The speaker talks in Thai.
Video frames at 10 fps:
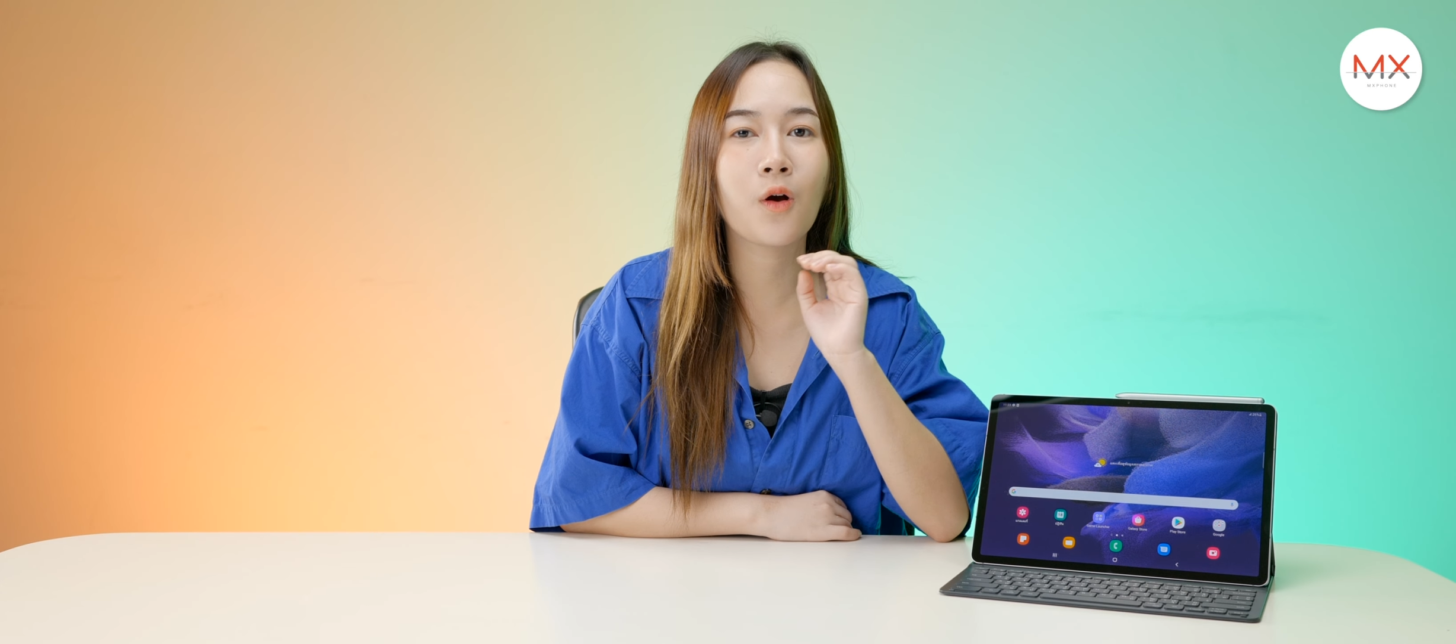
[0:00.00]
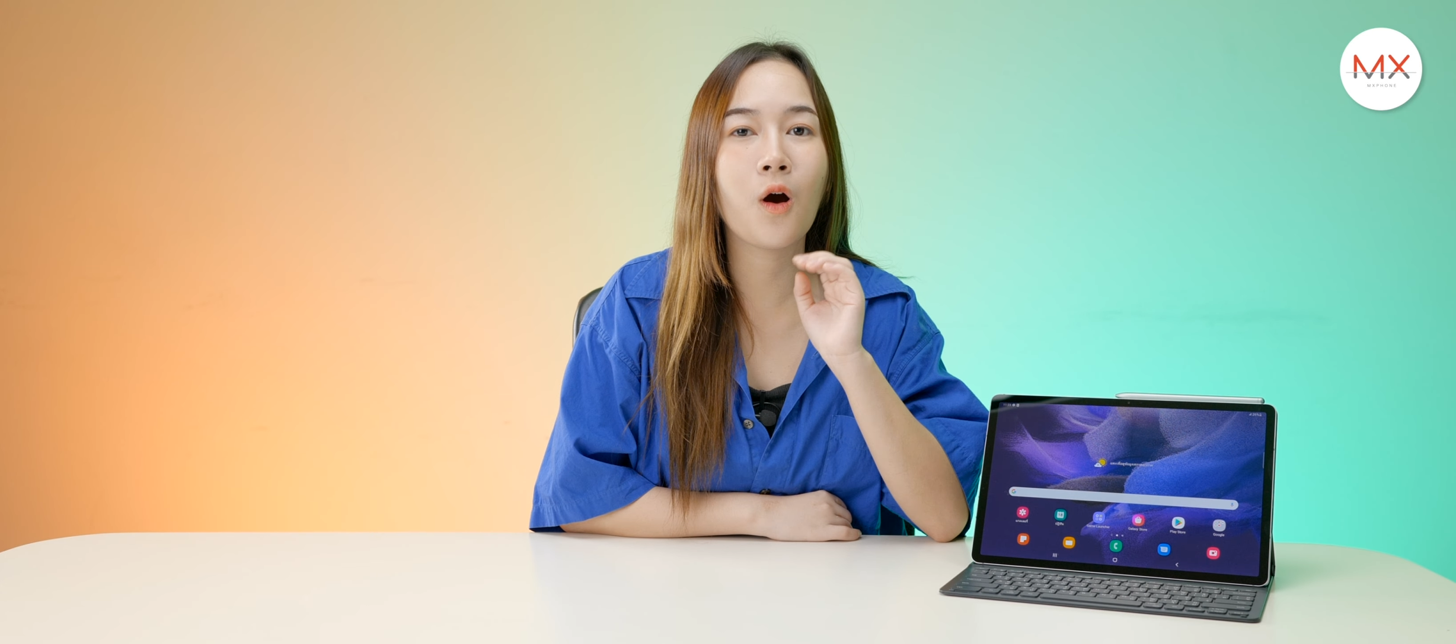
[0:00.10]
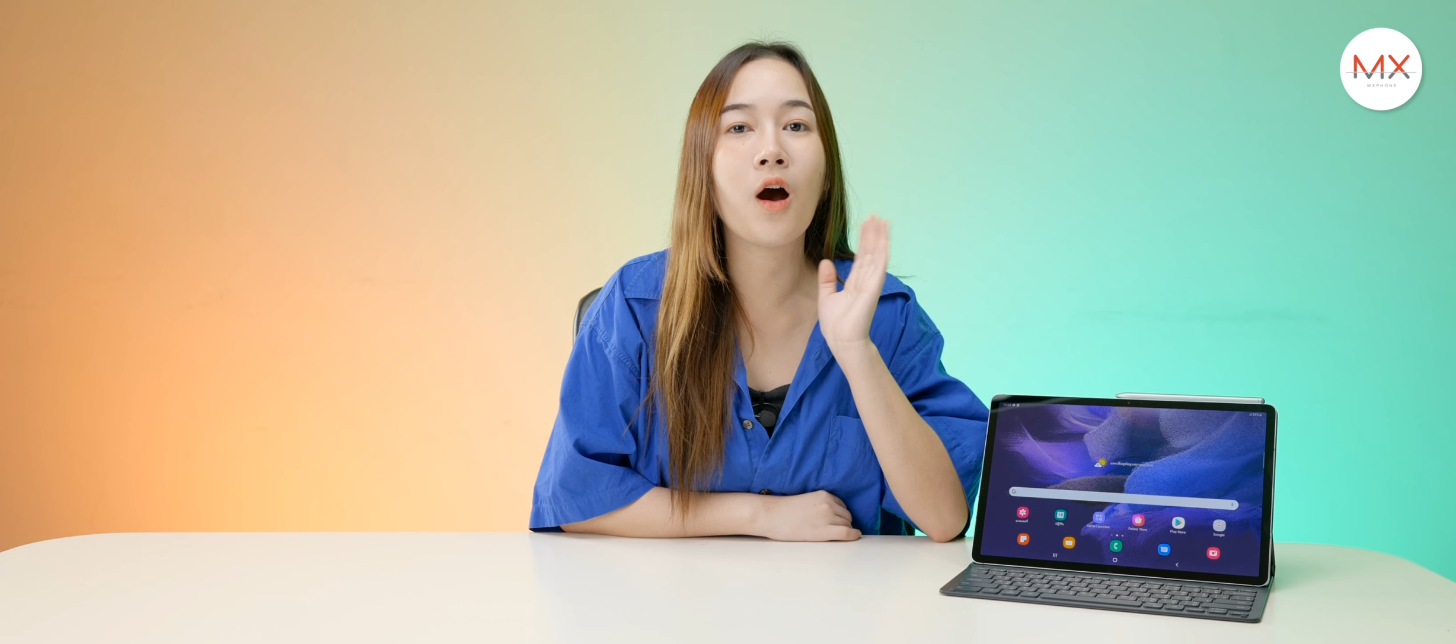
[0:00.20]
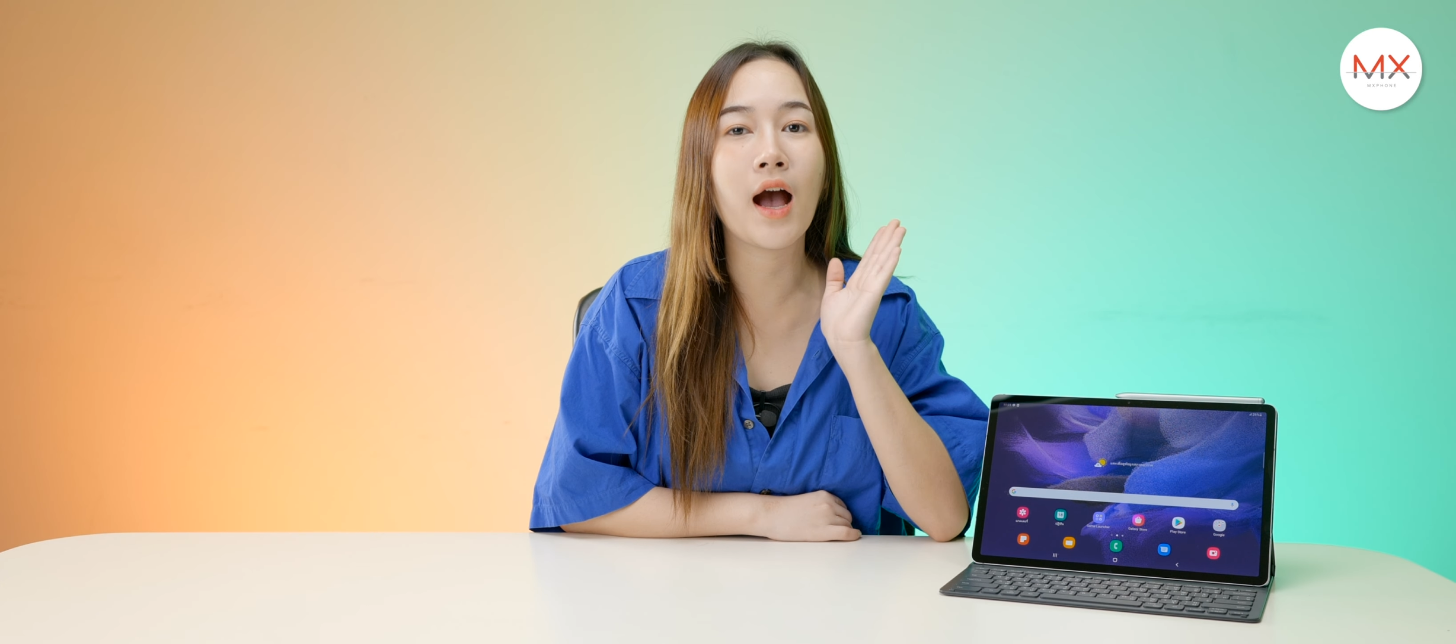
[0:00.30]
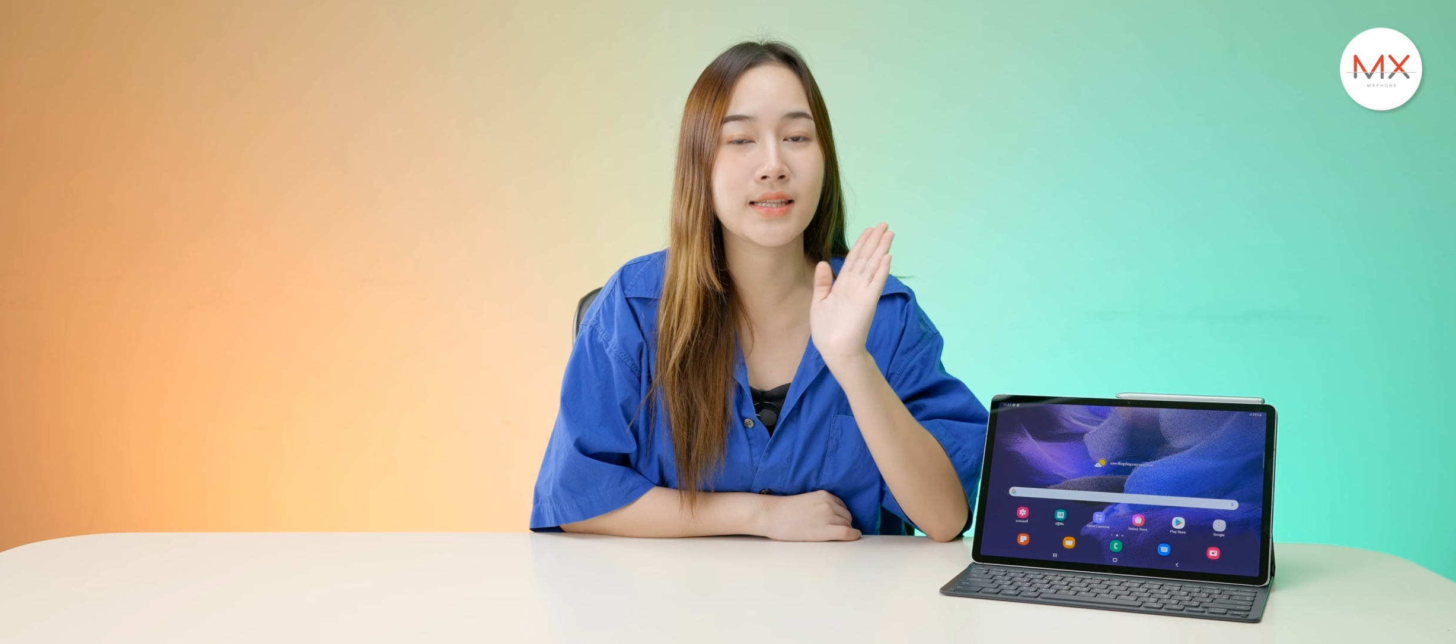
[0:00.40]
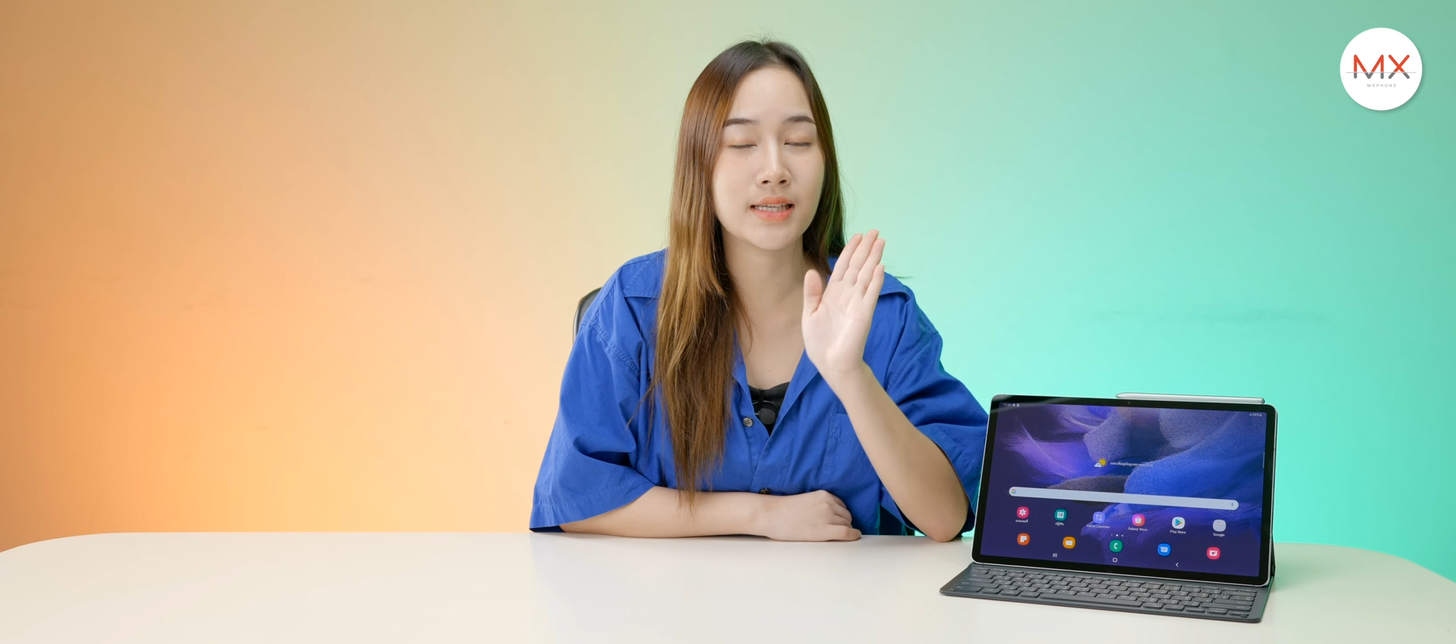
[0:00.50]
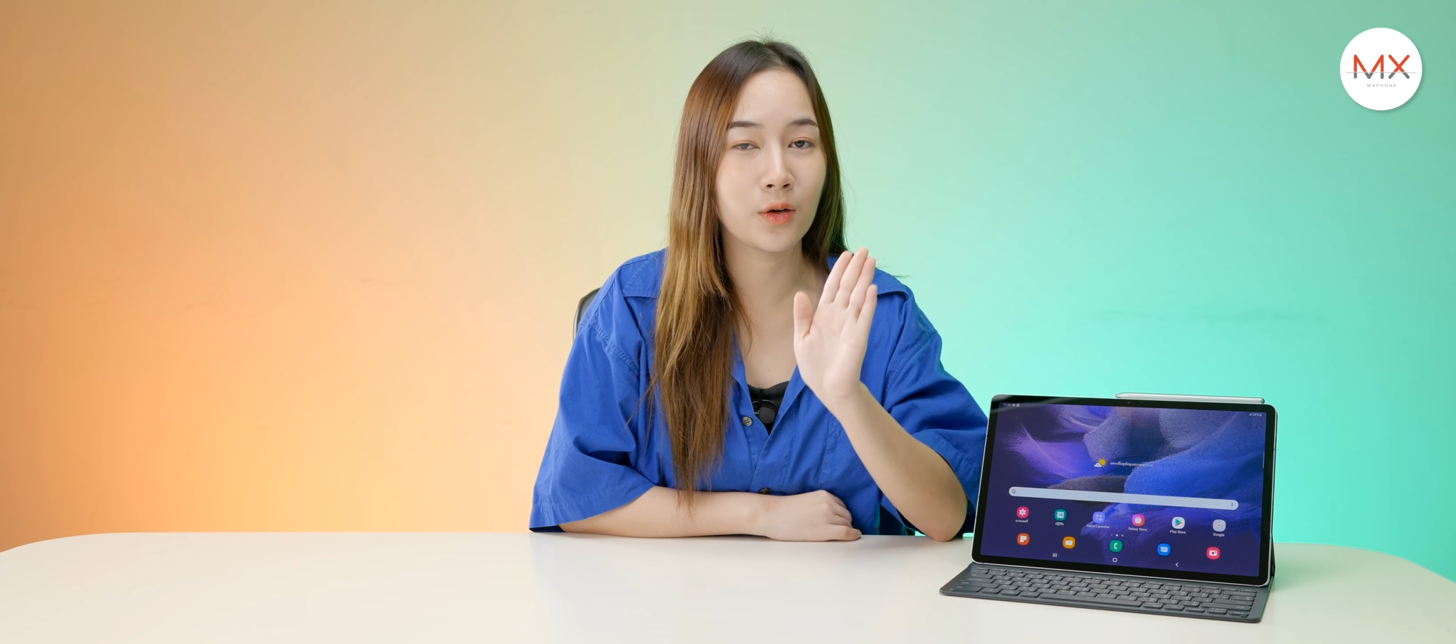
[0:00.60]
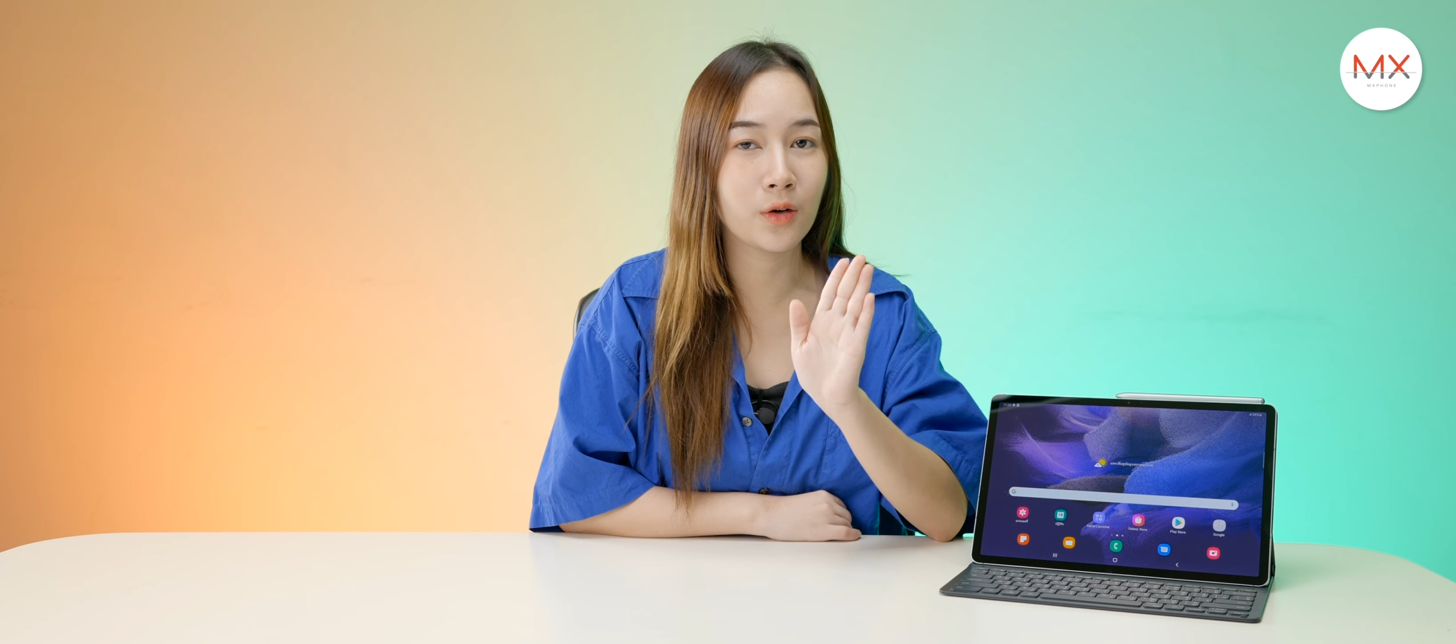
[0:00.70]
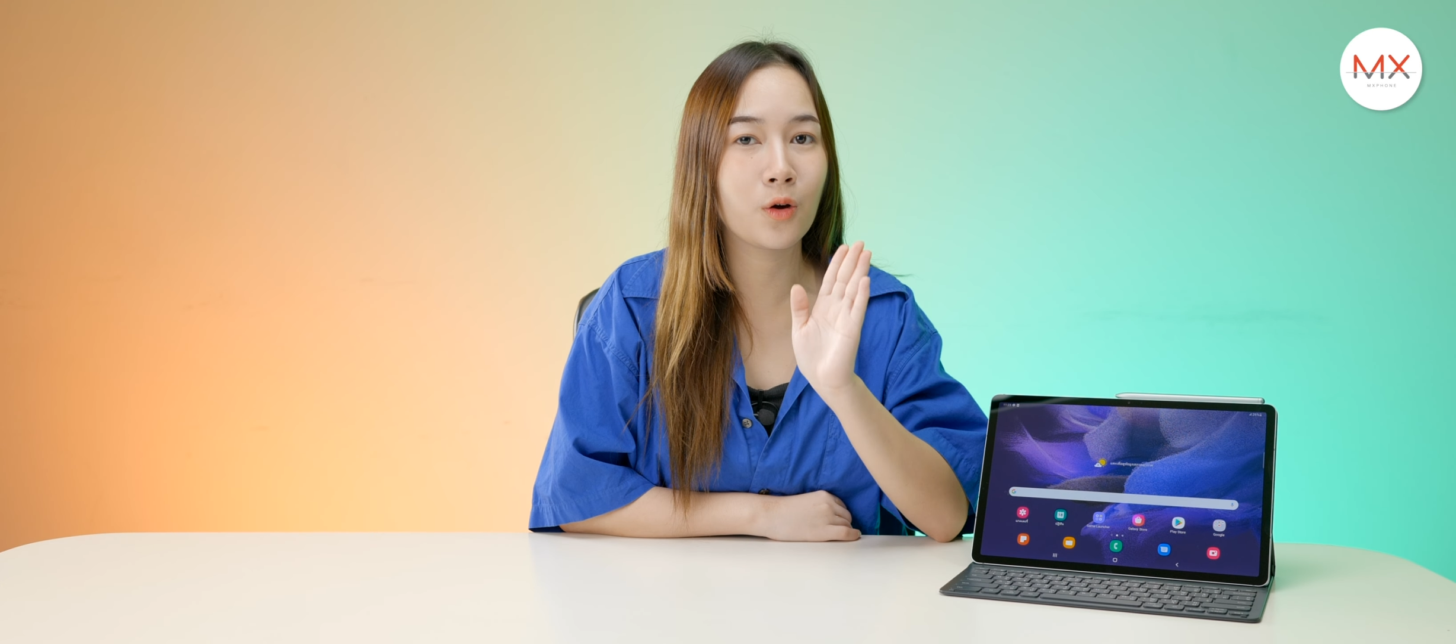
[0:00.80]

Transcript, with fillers: ก็อาจจะลด